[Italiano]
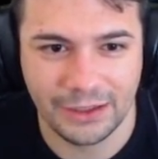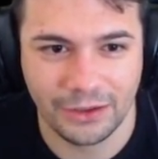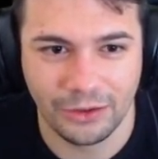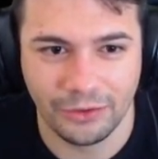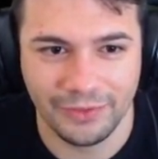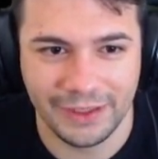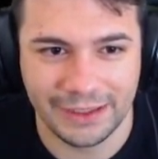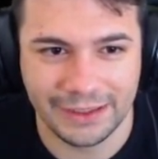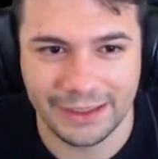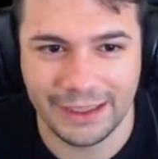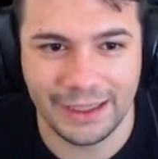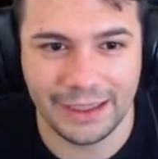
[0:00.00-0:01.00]
conviene
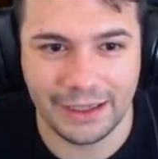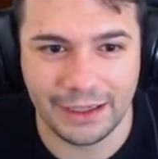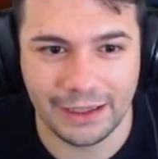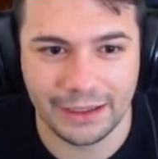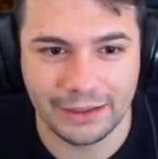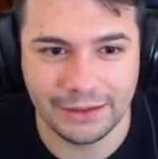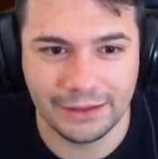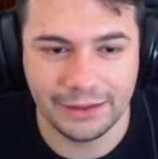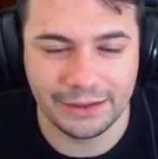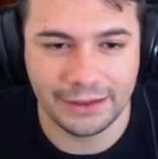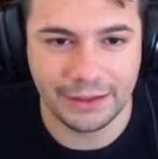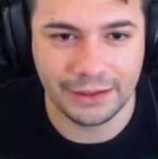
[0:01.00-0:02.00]
tenerla, che
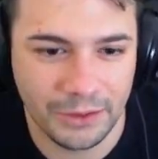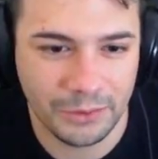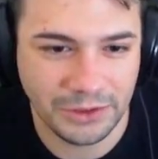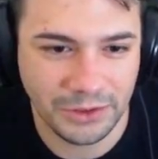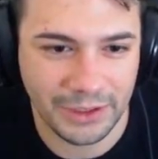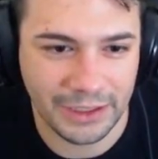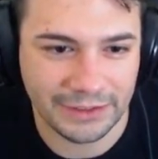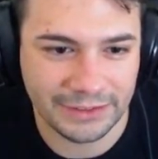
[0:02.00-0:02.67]
dite? Qua c'è una cassa